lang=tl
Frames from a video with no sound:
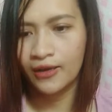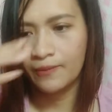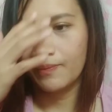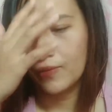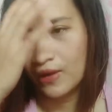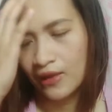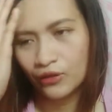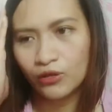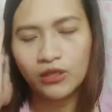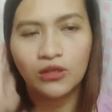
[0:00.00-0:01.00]
Um, ah,
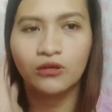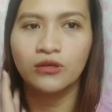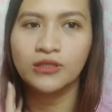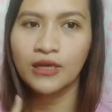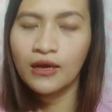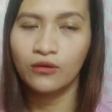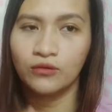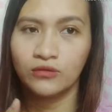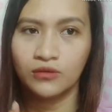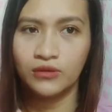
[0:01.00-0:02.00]
tulad ko, isa
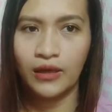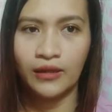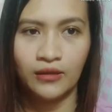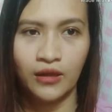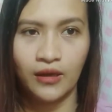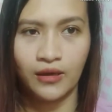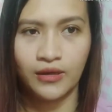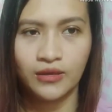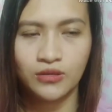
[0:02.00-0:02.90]
akong LDR.